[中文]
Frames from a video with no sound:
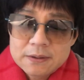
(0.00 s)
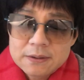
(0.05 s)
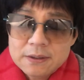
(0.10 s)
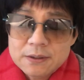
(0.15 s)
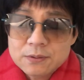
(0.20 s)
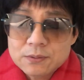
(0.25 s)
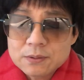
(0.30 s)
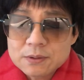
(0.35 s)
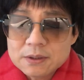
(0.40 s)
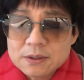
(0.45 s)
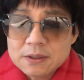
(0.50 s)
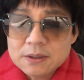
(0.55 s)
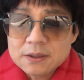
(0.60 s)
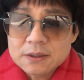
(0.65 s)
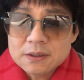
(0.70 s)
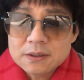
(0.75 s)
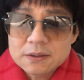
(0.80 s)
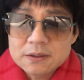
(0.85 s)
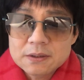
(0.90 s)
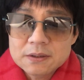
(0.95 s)
他说这
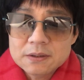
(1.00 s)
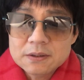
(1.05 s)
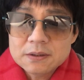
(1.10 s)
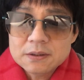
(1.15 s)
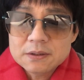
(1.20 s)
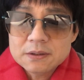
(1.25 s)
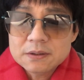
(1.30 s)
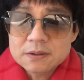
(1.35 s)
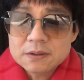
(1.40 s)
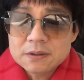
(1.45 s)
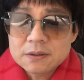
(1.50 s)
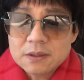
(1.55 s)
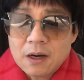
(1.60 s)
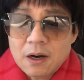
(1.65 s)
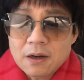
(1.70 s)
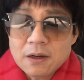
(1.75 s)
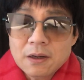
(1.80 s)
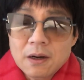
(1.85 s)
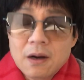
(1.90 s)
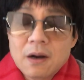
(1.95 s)
个
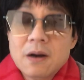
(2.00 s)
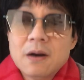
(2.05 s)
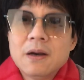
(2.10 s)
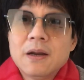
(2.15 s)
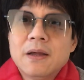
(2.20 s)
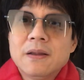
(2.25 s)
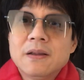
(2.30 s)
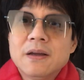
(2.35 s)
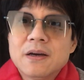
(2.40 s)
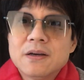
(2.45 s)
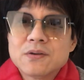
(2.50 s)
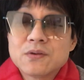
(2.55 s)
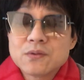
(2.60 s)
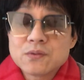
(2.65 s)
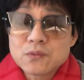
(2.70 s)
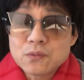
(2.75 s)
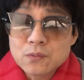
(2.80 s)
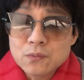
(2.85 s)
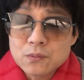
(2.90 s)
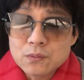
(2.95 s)
2022年呢是
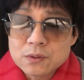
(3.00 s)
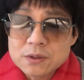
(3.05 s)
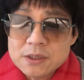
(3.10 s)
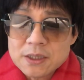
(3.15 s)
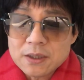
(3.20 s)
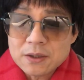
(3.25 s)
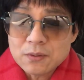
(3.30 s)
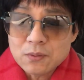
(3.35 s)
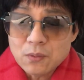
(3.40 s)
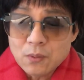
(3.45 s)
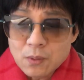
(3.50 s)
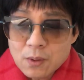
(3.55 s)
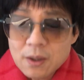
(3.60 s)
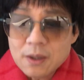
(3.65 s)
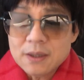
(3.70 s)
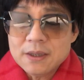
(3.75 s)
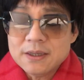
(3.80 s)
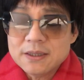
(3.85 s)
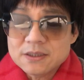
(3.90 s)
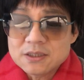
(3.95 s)
中共建国
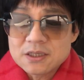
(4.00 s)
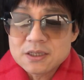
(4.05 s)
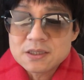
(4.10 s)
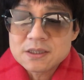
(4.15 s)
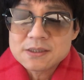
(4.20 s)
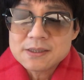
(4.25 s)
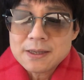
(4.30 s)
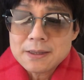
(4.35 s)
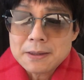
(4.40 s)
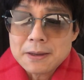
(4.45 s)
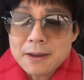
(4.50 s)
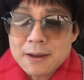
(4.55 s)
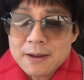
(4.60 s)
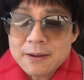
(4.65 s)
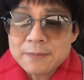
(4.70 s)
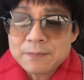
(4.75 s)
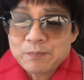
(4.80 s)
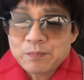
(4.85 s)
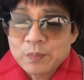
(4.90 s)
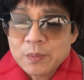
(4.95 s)
啊73
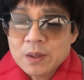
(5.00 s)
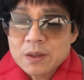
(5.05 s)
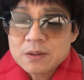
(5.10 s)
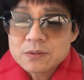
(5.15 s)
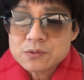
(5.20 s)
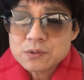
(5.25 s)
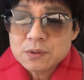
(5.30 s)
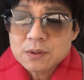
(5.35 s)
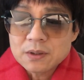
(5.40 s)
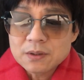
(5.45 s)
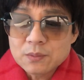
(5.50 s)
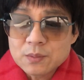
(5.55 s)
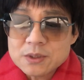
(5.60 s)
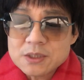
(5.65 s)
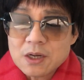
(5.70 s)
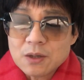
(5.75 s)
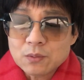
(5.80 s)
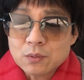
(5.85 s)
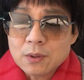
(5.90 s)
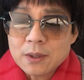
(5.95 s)
年，从很多
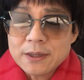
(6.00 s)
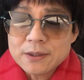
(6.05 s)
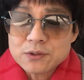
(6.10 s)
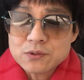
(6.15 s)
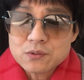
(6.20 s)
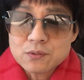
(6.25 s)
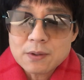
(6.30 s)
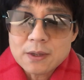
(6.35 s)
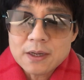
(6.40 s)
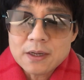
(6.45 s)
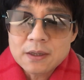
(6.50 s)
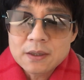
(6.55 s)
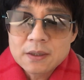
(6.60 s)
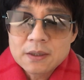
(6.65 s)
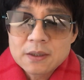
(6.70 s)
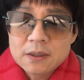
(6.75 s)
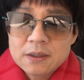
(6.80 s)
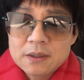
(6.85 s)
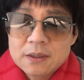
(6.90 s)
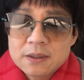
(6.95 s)
角度来说啊。
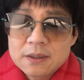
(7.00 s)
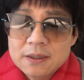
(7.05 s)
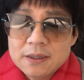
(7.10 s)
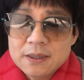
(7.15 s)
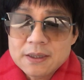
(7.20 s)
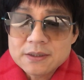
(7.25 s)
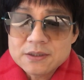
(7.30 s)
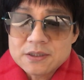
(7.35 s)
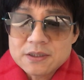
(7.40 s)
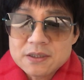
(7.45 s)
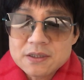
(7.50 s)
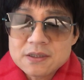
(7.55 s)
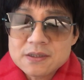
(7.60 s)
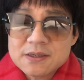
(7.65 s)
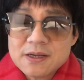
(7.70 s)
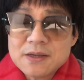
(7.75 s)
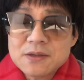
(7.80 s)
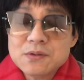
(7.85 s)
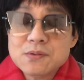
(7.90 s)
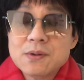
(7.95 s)
啊，七十
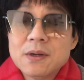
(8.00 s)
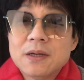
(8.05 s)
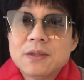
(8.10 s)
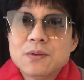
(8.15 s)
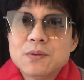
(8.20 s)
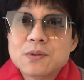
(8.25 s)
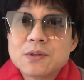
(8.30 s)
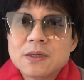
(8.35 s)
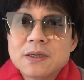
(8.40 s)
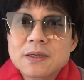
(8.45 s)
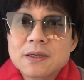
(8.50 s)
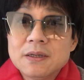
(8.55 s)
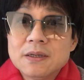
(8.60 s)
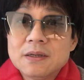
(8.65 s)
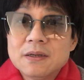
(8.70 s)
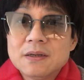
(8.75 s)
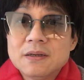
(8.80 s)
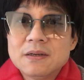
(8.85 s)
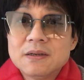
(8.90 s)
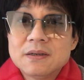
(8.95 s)
三岁啊，都是一
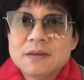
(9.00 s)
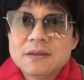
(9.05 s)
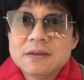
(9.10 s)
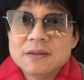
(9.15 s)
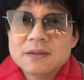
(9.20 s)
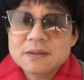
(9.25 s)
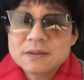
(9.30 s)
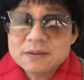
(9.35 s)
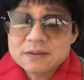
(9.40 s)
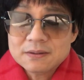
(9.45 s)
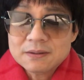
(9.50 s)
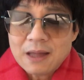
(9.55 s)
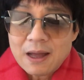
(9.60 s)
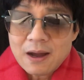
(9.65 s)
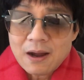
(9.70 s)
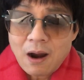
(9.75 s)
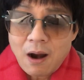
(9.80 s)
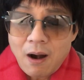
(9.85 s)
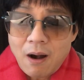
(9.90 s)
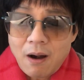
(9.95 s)
个大
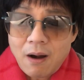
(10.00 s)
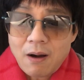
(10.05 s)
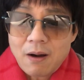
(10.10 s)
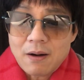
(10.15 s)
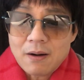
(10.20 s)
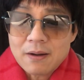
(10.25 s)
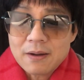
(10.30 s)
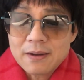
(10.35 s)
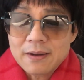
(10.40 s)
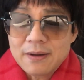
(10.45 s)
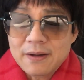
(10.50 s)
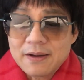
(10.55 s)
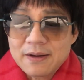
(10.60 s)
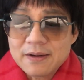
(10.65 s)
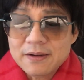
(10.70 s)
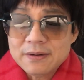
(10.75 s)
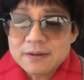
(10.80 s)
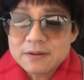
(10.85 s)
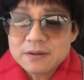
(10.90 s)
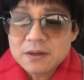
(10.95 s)
坎儿。
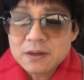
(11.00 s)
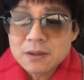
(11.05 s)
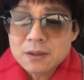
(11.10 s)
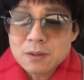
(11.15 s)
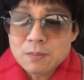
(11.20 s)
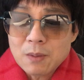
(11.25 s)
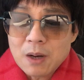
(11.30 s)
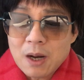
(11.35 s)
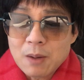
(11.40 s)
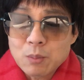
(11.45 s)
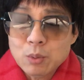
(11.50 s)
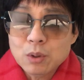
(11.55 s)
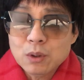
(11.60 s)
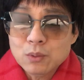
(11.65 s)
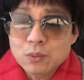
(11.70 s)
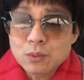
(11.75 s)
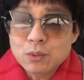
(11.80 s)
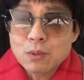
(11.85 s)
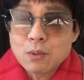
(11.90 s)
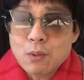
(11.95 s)
哎，任何盲目的
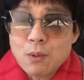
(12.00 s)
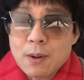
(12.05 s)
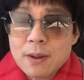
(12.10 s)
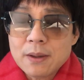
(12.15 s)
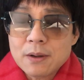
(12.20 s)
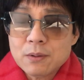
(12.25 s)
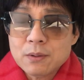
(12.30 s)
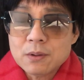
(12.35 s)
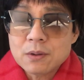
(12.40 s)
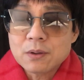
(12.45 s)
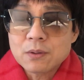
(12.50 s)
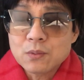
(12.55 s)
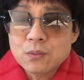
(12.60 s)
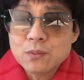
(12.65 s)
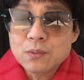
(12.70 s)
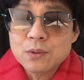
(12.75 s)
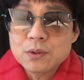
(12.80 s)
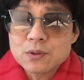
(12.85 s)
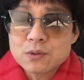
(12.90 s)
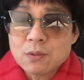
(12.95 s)
乐观或者是
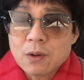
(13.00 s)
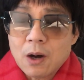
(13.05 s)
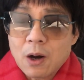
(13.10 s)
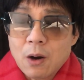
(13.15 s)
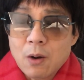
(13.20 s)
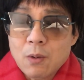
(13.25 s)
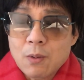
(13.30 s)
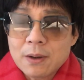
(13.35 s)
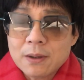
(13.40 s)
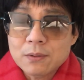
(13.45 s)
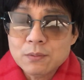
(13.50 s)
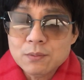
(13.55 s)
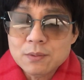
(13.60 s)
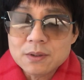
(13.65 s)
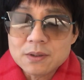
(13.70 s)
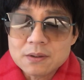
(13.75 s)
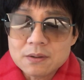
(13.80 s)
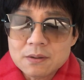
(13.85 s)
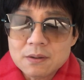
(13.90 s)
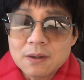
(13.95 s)
故意说好话的
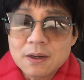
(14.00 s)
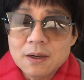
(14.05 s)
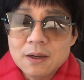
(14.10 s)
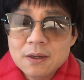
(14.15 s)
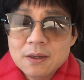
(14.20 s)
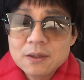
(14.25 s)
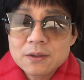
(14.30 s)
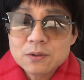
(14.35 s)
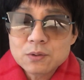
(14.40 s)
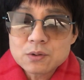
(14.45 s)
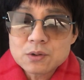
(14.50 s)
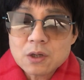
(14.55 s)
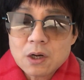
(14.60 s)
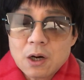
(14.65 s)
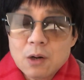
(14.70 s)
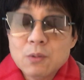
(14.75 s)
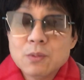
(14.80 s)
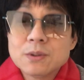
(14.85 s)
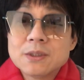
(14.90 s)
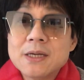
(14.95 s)
预测，都是
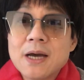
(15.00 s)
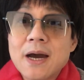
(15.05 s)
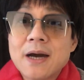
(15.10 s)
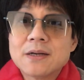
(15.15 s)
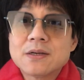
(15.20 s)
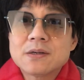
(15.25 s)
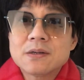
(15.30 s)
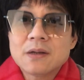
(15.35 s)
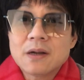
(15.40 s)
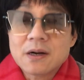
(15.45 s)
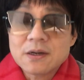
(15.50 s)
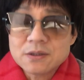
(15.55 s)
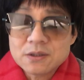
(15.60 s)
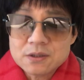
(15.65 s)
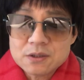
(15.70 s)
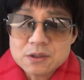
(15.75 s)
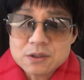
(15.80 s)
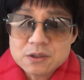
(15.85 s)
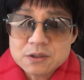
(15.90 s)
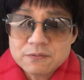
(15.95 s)
毫无价值的，而
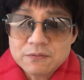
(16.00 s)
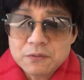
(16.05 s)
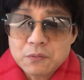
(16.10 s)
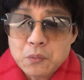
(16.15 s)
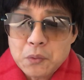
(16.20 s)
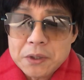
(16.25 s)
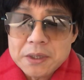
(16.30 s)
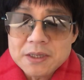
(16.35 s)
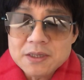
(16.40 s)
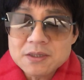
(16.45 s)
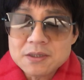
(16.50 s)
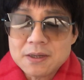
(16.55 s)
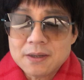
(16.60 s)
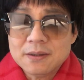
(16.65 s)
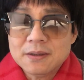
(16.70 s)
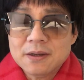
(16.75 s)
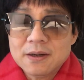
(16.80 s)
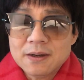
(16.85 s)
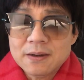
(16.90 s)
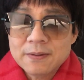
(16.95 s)
且是十分危
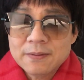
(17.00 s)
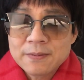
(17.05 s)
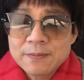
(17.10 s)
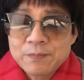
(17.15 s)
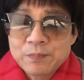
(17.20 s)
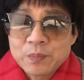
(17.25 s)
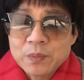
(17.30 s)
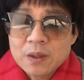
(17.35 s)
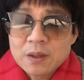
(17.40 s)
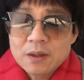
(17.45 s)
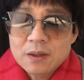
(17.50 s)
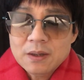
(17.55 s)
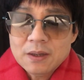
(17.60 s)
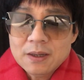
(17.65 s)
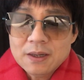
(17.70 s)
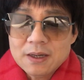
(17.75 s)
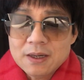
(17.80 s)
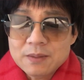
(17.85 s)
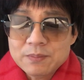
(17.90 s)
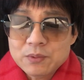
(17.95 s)
险的。
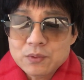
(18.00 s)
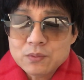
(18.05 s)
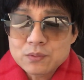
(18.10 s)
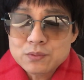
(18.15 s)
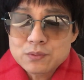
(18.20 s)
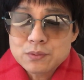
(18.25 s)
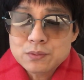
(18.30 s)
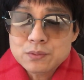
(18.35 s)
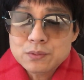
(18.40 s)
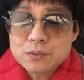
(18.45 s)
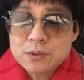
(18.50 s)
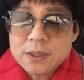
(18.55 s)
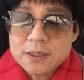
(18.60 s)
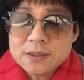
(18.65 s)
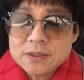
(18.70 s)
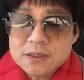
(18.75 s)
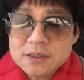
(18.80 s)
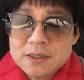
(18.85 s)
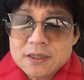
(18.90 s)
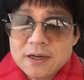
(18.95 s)
啊，比如居居
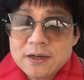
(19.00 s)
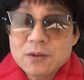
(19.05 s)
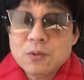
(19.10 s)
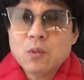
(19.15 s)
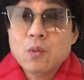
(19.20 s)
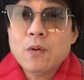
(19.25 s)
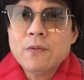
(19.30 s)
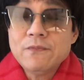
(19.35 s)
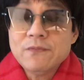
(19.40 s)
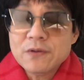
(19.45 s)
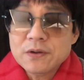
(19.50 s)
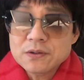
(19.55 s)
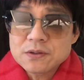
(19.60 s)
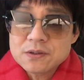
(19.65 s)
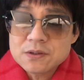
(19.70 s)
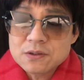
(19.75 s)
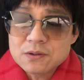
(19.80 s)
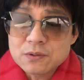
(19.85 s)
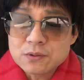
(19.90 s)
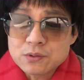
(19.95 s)
然今天还有官方
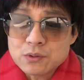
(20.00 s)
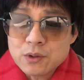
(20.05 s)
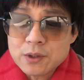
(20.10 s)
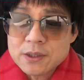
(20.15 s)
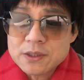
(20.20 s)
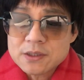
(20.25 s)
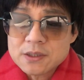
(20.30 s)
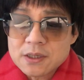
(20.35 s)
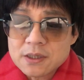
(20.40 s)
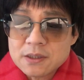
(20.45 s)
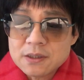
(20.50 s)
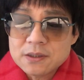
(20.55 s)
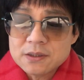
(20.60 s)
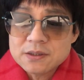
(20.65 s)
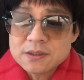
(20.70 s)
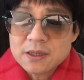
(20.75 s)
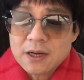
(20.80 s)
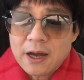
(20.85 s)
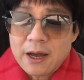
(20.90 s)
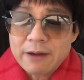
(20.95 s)
机构、券商和一
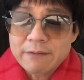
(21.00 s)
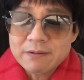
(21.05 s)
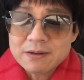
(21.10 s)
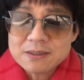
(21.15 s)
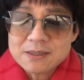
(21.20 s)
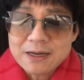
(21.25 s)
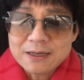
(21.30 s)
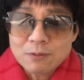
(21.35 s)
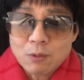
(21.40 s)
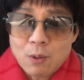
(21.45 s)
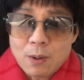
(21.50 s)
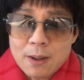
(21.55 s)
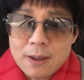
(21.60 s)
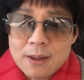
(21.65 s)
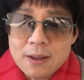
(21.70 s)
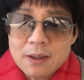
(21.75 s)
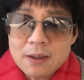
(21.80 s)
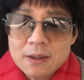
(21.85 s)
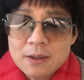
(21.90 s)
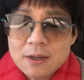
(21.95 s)
些海外的财
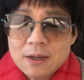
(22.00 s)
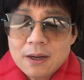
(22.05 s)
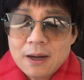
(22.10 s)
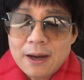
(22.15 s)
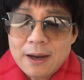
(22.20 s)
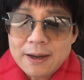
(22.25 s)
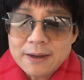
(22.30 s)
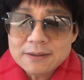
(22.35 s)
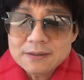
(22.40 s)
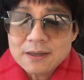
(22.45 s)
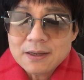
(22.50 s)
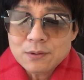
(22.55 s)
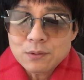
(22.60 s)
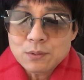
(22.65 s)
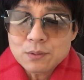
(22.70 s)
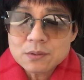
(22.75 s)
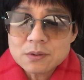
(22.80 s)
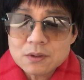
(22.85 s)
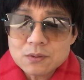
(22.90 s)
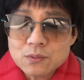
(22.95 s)
团，还在
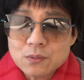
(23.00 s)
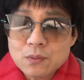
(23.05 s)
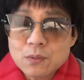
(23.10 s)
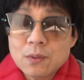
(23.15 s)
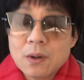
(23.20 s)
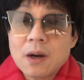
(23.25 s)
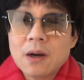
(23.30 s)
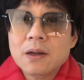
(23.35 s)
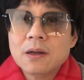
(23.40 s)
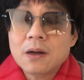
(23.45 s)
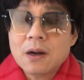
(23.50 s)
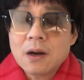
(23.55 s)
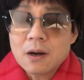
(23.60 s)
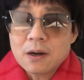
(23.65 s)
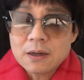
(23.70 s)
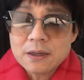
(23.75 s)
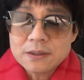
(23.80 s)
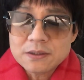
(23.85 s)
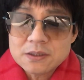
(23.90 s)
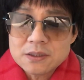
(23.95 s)
预测中国二零二
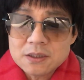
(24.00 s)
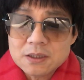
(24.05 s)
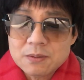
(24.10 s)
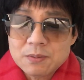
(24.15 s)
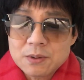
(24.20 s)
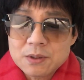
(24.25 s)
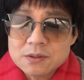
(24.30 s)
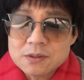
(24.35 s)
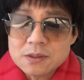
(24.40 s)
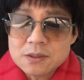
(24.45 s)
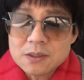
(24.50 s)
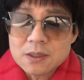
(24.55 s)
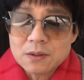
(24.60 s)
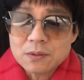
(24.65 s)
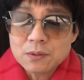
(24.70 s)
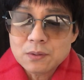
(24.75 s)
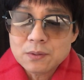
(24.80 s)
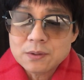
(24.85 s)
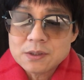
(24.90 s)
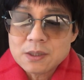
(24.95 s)
二年 GDP 增长
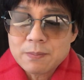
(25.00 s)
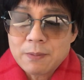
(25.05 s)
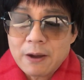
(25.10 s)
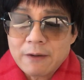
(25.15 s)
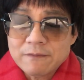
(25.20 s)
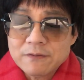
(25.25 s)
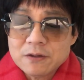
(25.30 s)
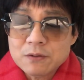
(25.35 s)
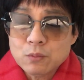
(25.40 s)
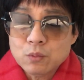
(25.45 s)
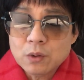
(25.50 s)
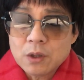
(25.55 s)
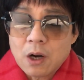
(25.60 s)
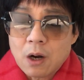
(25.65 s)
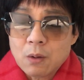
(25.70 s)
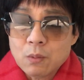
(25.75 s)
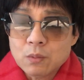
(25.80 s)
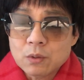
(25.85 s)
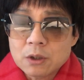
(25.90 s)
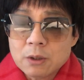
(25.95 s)
率会在百分之五
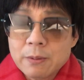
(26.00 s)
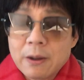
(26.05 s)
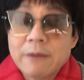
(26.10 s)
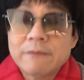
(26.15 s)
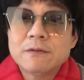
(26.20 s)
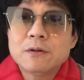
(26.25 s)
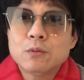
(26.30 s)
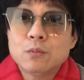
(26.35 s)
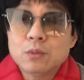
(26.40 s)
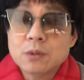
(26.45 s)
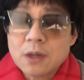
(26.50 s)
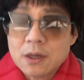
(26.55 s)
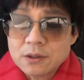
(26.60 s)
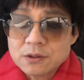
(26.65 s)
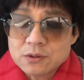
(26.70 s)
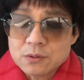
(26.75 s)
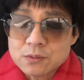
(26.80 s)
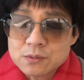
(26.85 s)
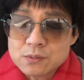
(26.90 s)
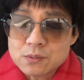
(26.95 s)
点五到百分之五点
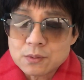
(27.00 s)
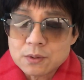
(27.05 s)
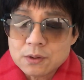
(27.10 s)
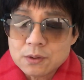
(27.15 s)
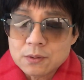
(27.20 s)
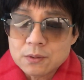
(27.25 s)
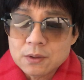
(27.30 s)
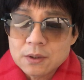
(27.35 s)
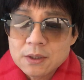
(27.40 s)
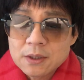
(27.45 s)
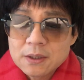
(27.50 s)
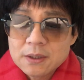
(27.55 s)
九左右，